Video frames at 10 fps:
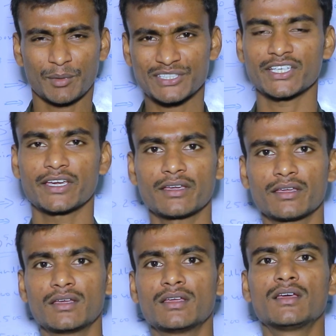నమస్తే
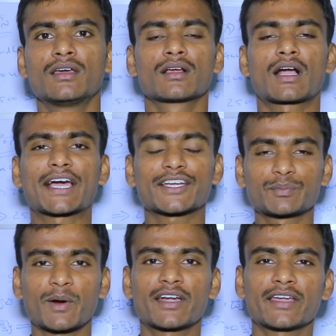
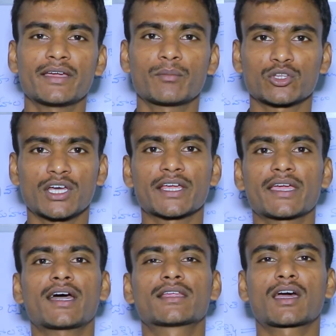కాంగ్రెస్ పార్టీ
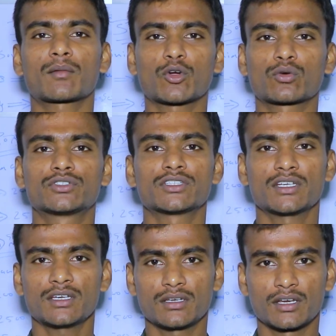మొత్తానికి అధికారంలోకి
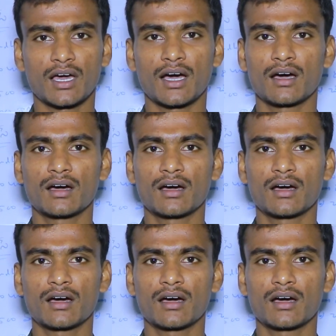వచ్చింది నిన్న